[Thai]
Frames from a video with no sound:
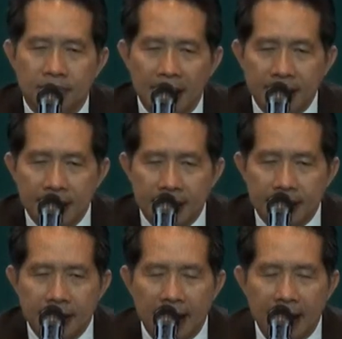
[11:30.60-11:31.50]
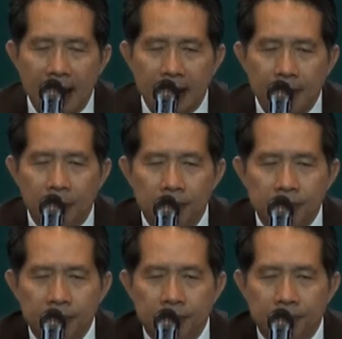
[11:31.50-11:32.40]
แมสเซจแรก ๆ ที่ผม
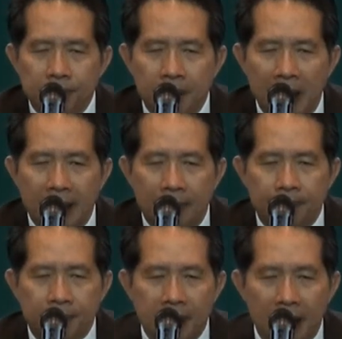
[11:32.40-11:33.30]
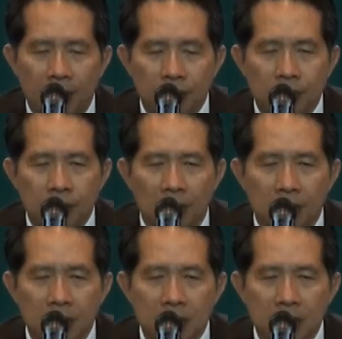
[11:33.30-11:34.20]
ไปกับทางคอสช
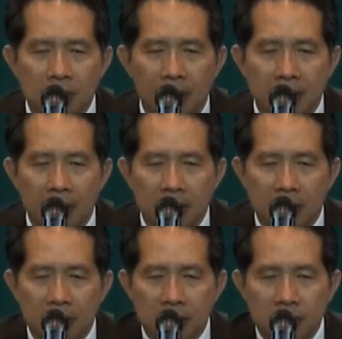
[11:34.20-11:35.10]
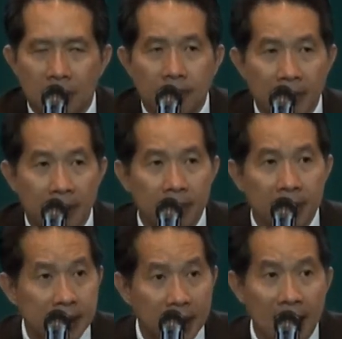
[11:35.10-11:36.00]
ก็คือว่าตอนคอสชใหม่ๆ
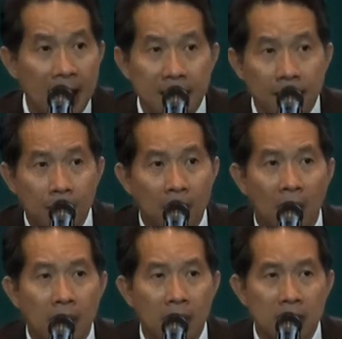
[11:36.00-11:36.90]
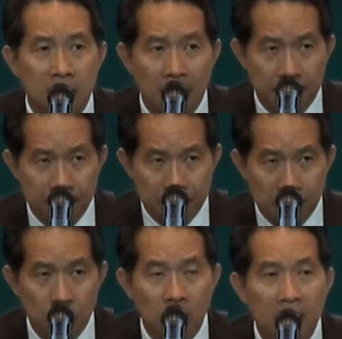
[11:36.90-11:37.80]
แมสเซจแรกที่ผมขอจะ
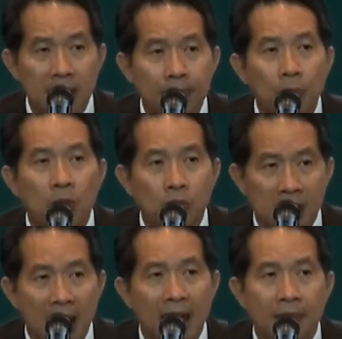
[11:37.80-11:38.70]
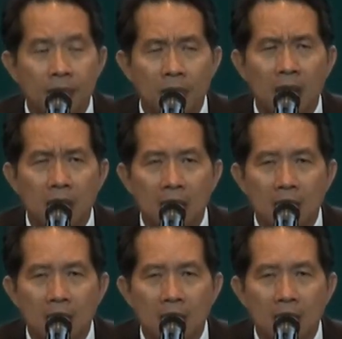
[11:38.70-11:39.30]
ช่วงที่จะปลุกอุตสาหกรรมผมบอก